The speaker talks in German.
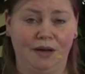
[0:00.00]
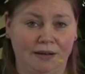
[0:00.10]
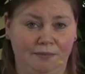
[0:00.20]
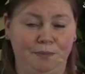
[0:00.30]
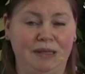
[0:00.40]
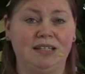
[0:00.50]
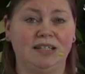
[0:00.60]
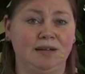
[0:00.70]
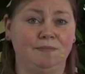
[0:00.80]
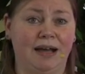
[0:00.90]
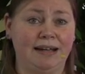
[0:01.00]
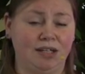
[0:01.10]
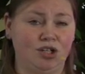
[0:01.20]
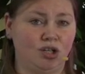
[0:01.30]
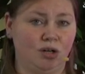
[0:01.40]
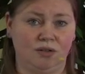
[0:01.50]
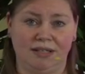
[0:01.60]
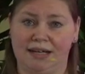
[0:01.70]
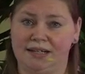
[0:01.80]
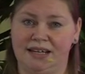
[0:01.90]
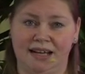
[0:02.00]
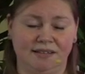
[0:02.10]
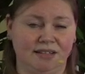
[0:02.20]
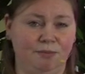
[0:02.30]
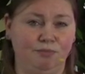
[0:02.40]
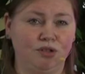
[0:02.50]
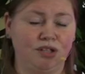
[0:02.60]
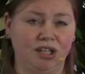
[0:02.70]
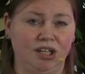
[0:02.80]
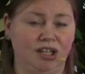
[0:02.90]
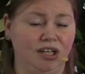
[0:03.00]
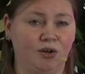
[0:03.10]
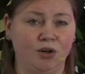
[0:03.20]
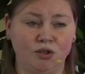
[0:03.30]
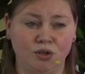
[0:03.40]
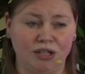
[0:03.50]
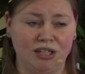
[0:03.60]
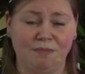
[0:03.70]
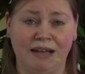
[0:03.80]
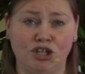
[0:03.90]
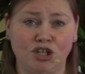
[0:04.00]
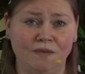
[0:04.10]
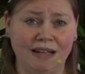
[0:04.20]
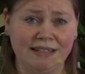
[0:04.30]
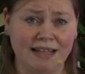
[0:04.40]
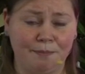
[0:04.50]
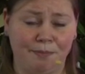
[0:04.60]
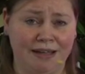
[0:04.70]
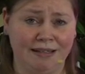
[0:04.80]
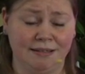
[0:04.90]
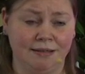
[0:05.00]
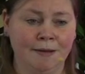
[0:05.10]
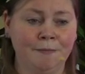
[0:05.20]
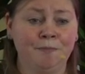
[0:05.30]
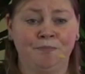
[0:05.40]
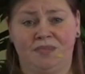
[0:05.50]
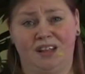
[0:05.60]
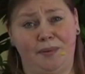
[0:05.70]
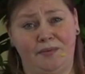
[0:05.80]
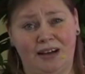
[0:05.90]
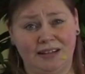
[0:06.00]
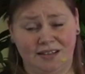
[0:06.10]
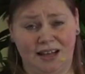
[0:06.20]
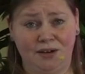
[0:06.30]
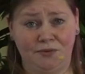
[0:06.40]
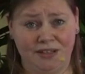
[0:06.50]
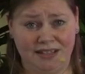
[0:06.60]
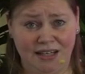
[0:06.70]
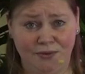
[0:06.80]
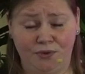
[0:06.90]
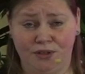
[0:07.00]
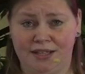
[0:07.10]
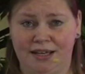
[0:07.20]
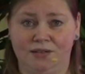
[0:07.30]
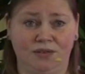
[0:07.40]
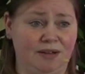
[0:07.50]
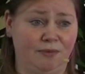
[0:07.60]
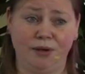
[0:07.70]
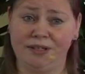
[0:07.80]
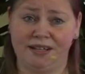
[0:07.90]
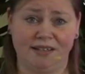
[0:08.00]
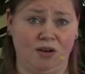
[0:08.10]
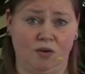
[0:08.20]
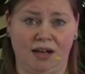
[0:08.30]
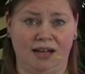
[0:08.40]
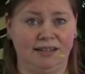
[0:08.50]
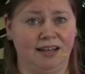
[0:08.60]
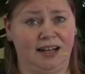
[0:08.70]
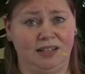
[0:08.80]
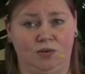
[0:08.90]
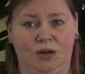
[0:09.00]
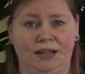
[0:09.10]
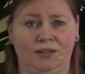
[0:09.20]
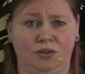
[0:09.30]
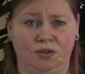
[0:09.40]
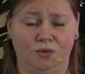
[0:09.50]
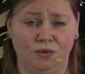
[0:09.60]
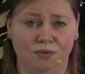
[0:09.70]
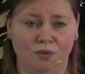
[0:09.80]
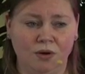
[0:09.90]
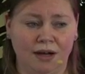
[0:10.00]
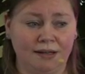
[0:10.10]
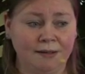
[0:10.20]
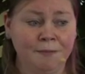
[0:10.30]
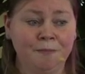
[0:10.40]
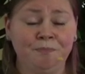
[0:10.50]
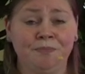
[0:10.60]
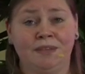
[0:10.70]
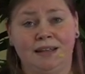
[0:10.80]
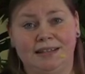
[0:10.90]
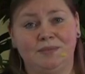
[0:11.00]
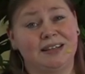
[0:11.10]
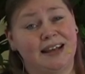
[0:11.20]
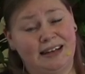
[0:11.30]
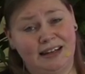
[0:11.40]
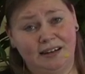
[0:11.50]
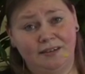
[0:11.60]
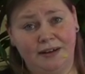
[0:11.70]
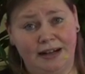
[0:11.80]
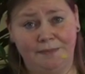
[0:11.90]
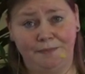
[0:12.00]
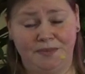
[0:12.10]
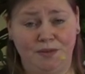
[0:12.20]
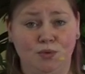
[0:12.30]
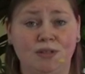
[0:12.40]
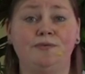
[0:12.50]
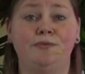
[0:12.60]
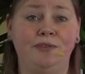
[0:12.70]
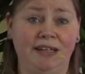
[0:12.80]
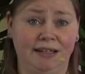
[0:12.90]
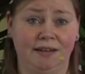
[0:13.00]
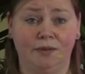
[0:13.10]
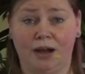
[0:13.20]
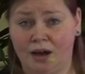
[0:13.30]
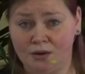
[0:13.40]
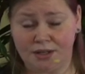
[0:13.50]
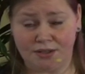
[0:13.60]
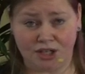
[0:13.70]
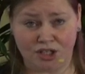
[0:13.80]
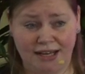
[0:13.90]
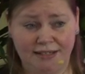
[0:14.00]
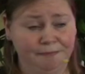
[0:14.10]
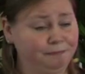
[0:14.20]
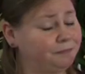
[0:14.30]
bietet den beiden die Stirn und sagt, das gibt Krieg, ihr könnt doch nicht meinen Schwanz abbeißen. Dabei war es ja ein Versehen von Ted und er wollte das ja auch gar nicht, er hatte nur einen solch großen Hunger. Jetzt haben sie keine andere Wahl. Sie müssen fliehen, raus aus der Stadt